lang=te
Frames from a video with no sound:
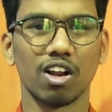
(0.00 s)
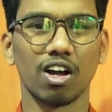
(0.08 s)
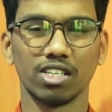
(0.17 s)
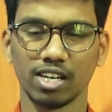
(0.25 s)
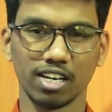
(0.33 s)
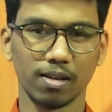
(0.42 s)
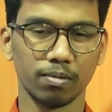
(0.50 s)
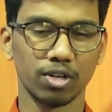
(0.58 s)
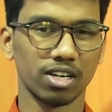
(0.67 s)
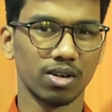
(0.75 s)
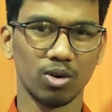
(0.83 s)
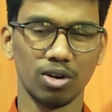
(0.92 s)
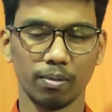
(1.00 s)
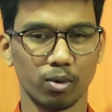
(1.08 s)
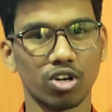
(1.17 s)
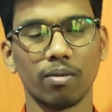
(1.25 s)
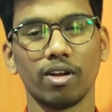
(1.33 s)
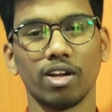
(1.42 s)
లాజిక్ అంటే చెప్తున్నాను కదా ఓన్లీ
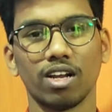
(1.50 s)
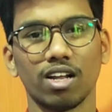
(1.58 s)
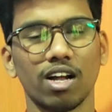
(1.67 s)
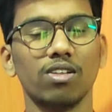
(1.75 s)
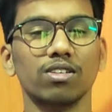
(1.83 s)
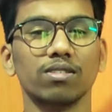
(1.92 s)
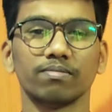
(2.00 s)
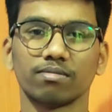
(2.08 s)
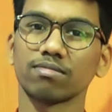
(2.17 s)
ప్రోగ్రామింగ్ అనే కాదు